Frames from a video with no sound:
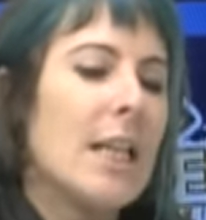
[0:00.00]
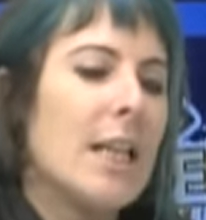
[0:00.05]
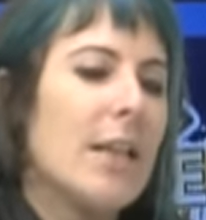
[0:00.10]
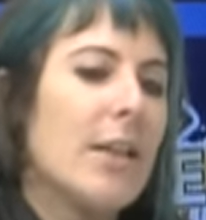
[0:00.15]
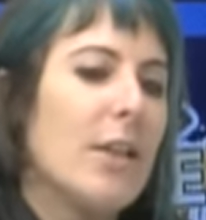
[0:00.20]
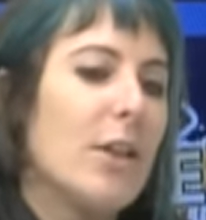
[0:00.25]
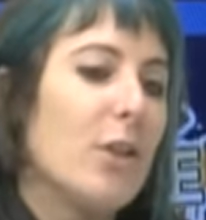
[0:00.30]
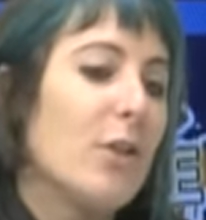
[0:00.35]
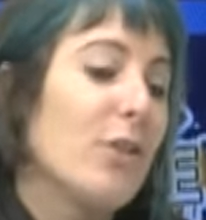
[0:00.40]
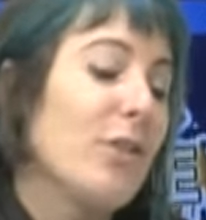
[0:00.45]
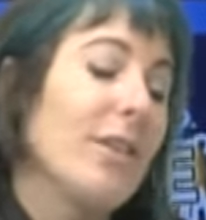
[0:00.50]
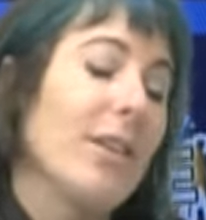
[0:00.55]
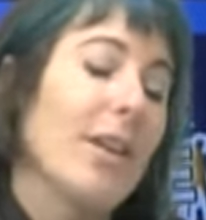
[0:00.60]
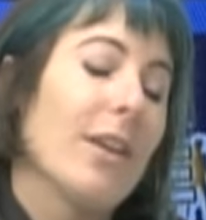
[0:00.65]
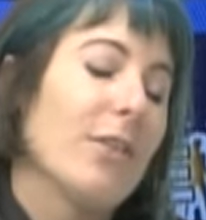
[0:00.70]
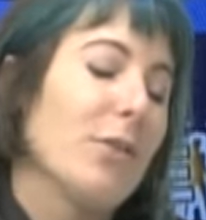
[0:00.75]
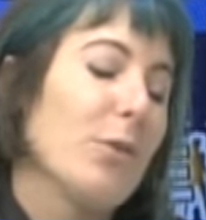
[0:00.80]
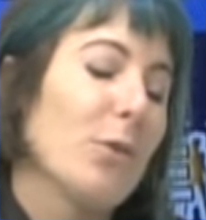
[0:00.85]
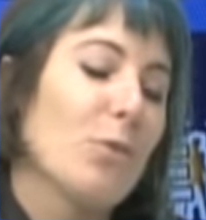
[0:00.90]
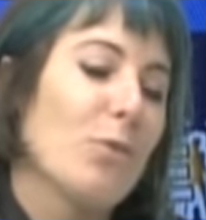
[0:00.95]
et c'est
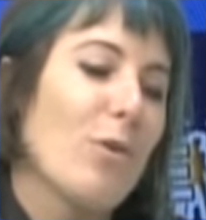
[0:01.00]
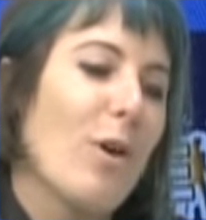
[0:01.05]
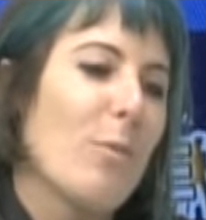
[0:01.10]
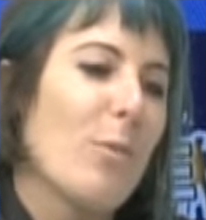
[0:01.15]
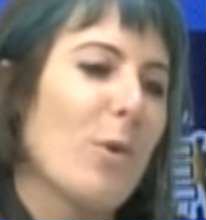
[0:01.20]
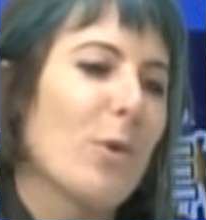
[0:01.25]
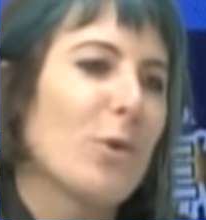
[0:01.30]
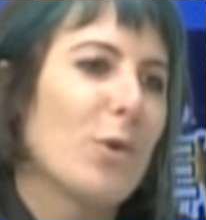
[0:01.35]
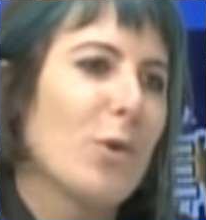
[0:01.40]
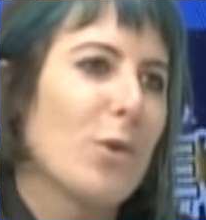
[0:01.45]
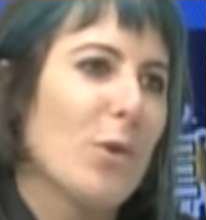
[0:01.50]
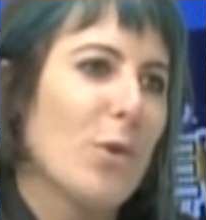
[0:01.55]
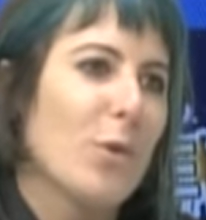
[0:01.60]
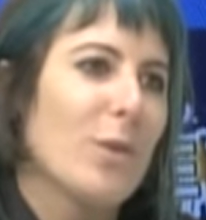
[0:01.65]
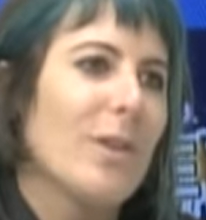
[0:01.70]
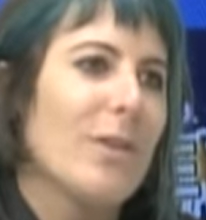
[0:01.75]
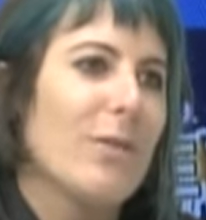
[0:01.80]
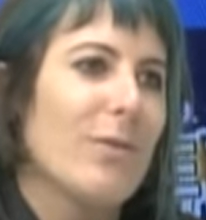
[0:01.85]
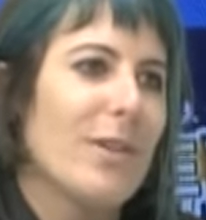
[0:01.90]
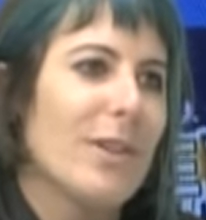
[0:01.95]
surtout un manque de temps
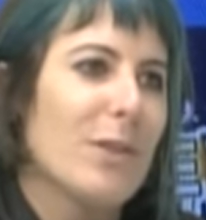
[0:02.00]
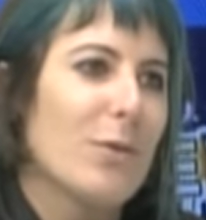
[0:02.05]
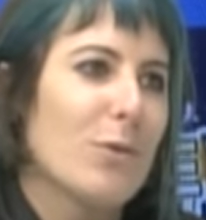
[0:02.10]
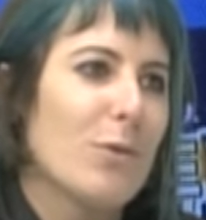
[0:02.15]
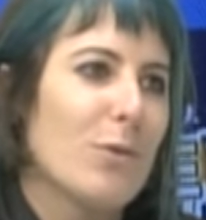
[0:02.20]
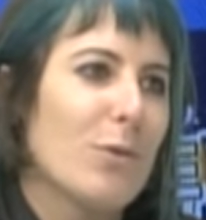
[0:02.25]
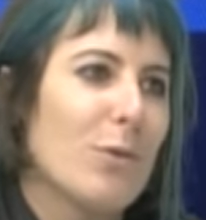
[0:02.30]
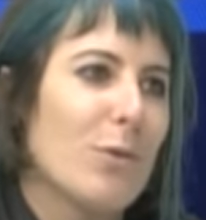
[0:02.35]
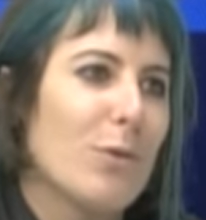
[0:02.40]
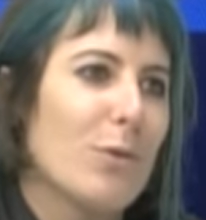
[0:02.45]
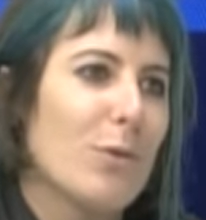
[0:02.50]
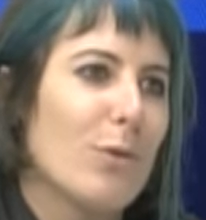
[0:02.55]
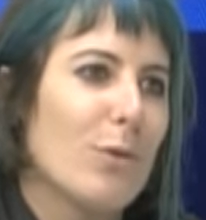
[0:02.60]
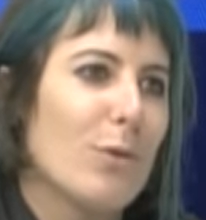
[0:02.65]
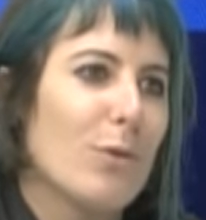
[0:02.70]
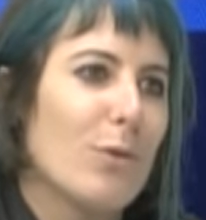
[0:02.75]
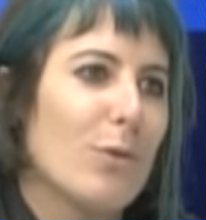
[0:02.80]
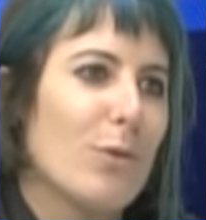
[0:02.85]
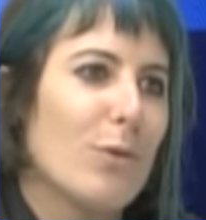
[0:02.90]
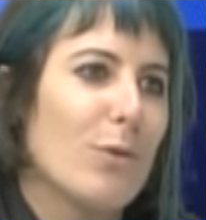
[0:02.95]
qui fait
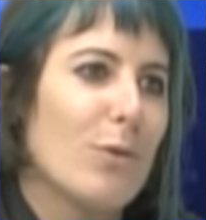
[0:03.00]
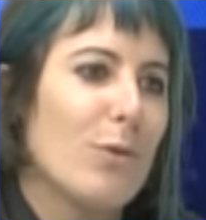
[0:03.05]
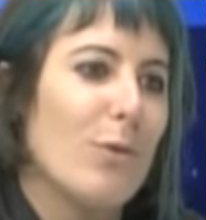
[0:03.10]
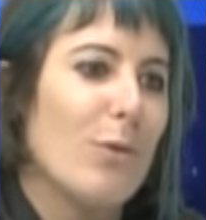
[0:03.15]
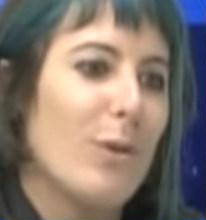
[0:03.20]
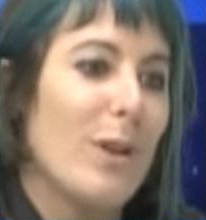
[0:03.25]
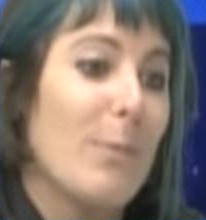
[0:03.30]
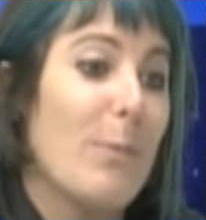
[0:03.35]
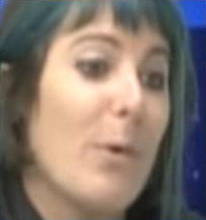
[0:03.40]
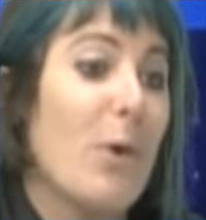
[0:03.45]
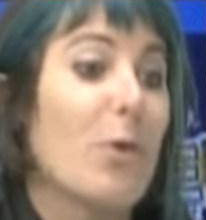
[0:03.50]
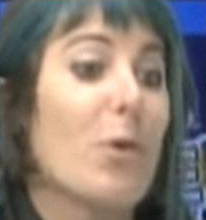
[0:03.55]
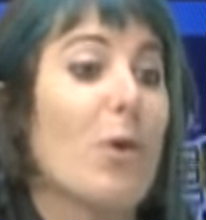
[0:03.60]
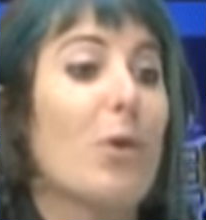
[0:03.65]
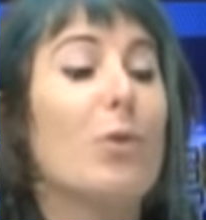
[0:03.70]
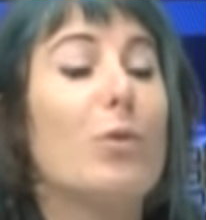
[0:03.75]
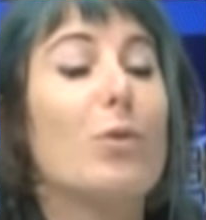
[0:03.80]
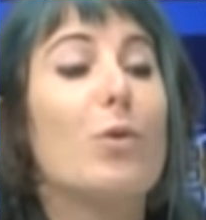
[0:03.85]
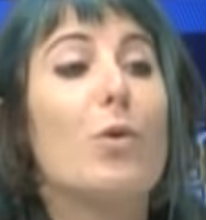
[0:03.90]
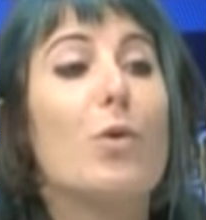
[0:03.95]
qu'il n'y a pas
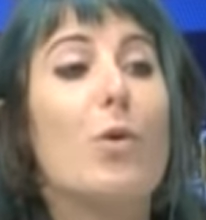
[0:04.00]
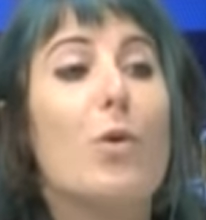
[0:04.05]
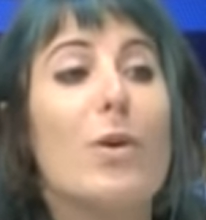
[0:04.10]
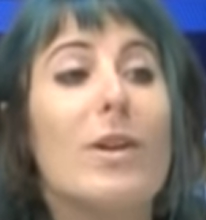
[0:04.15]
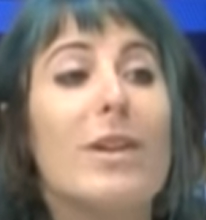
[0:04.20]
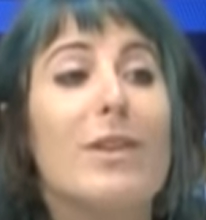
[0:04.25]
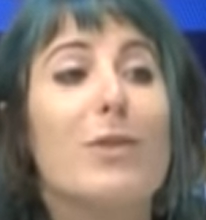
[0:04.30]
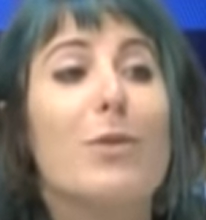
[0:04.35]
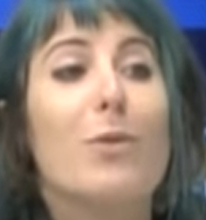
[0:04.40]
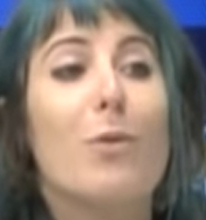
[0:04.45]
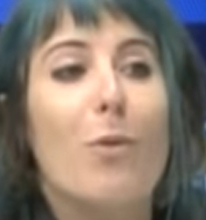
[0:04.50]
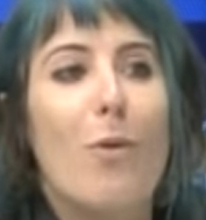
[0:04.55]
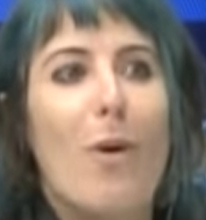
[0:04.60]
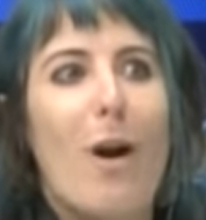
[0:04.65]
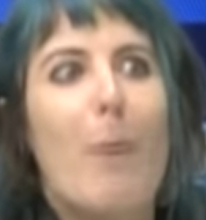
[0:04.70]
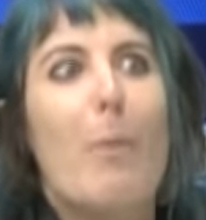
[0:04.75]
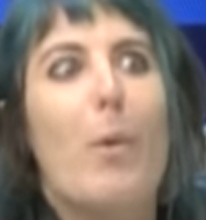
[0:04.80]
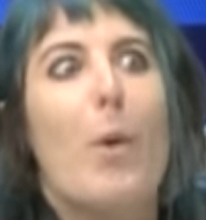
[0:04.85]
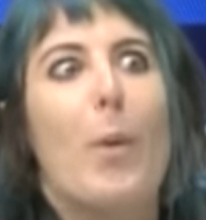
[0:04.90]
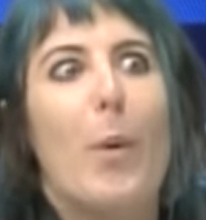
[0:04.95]
encore eu de collection
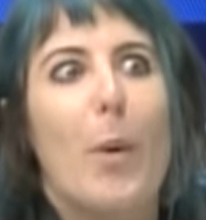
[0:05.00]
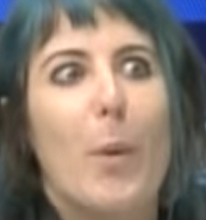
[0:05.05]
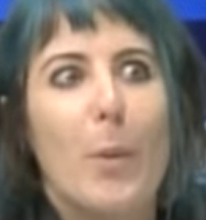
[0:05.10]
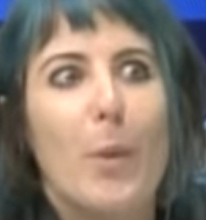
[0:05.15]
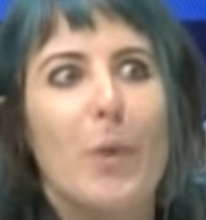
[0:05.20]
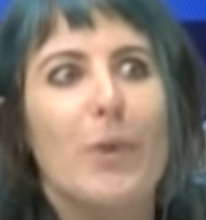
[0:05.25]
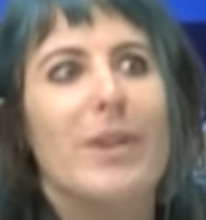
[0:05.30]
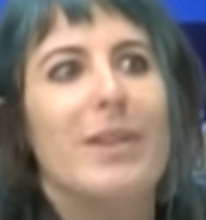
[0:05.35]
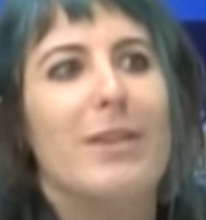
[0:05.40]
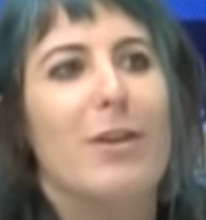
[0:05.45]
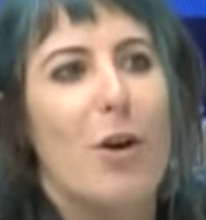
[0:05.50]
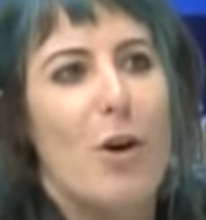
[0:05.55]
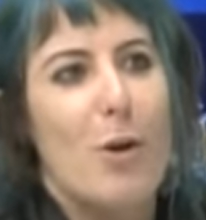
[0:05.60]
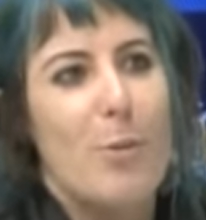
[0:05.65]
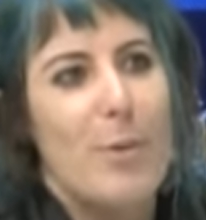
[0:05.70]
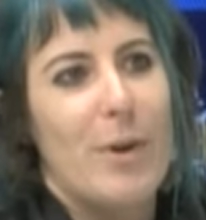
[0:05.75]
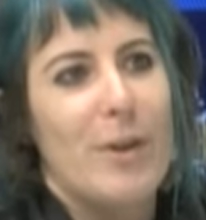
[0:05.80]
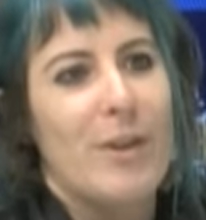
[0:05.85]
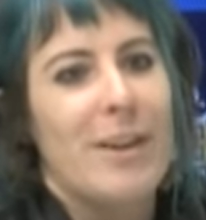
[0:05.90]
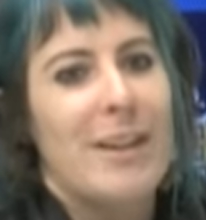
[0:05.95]
à proprement dite
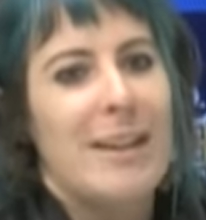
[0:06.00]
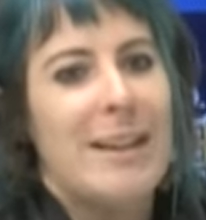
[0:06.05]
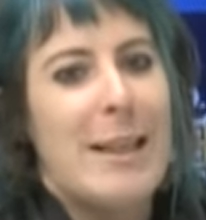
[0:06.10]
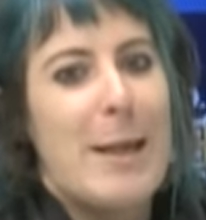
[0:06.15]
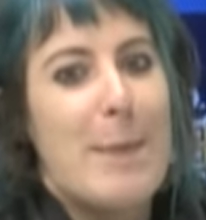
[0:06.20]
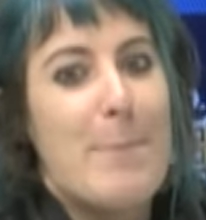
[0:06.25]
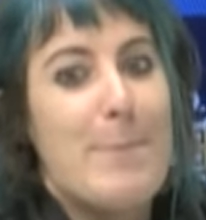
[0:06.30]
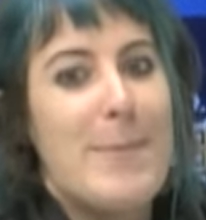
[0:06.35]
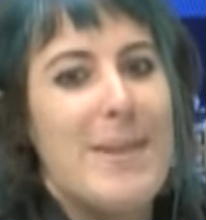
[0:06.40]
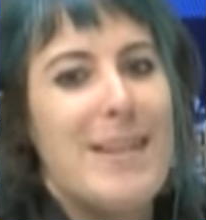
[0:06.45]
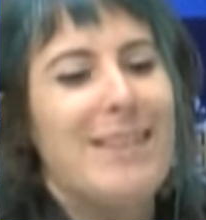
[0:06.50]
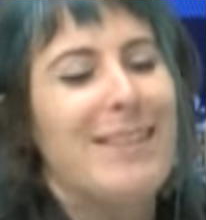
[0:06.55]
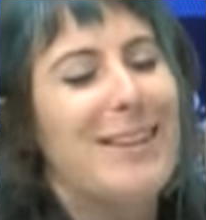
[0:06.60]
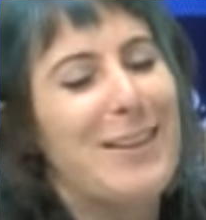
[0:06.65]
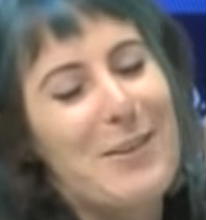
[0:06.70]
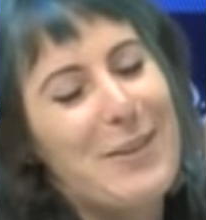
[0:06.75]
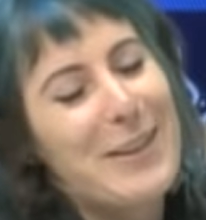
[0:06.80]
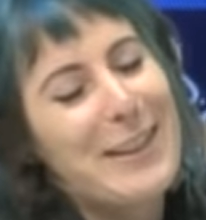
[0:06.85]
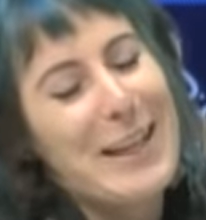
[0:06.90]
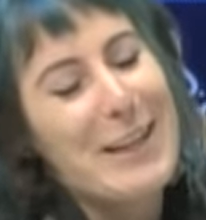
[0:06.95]
homme. Mais c'est
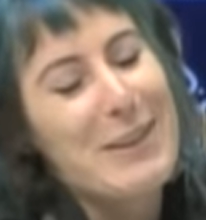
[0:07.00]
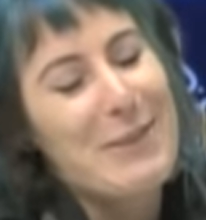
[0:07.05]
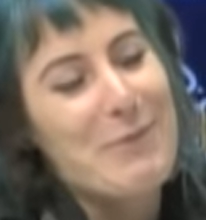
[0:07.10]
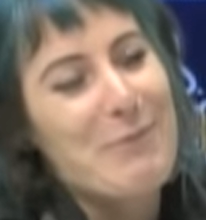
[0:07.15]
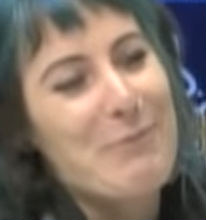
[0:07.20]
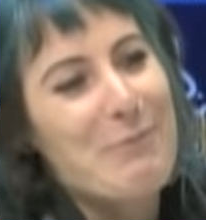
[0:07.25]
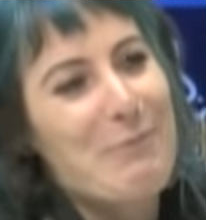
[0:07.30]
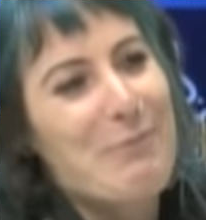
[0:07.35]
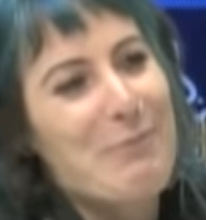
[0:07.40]
dans les cartons.